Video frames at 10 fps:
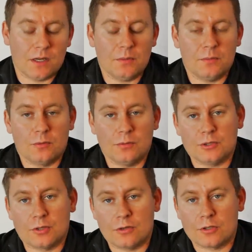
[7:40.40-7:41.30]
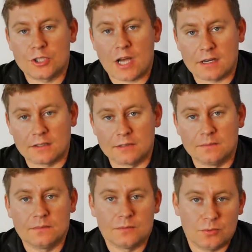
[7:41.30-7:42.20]
albo mogły mieć kolor czarny
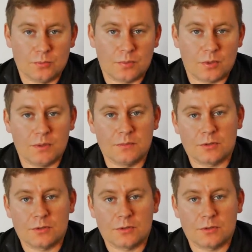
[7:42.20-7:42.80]
tu problem